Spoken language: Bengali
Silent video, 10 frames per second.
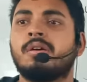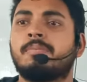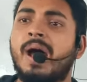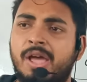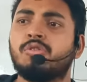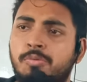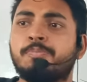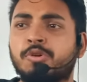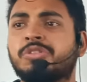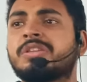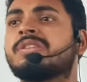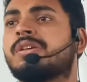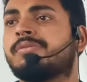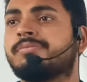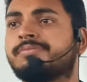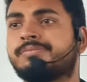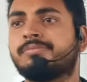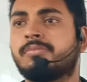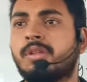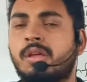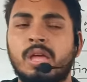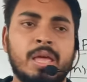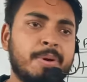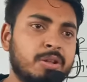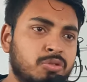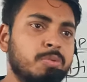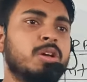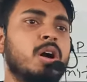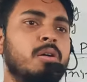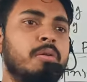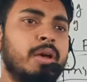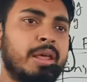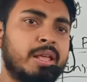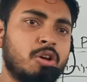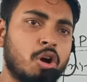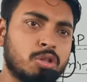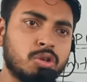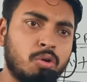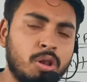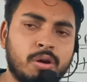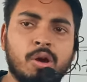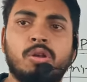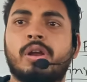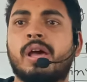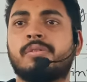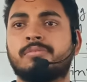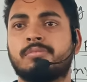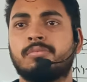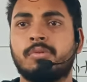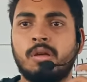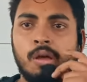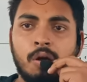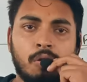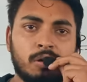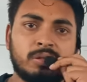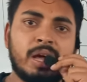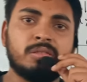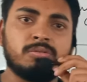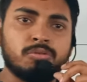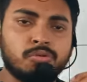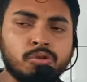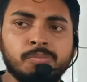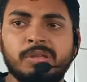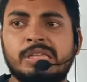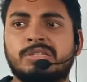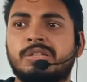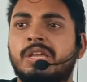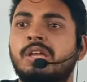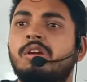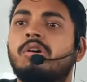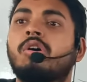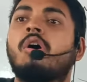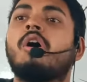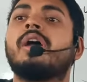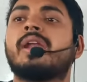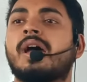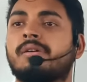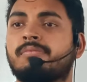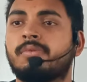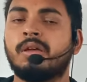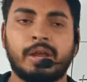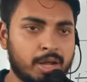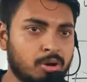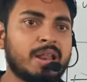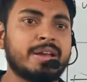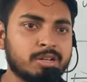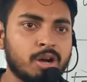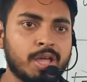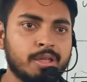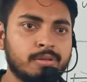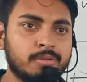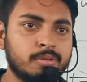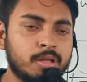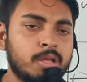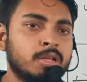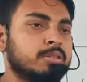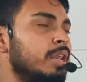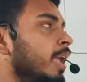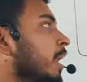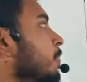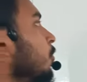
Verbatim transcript: ভাই রুম পড়তেছে এবার তুমি কও এটা কি অর্থ হইলো না হইলো না অর্থাৎ রুম ইজ রিডিং হয় না এটা করলে লাইনটা হয় তাহলে এখানে আমি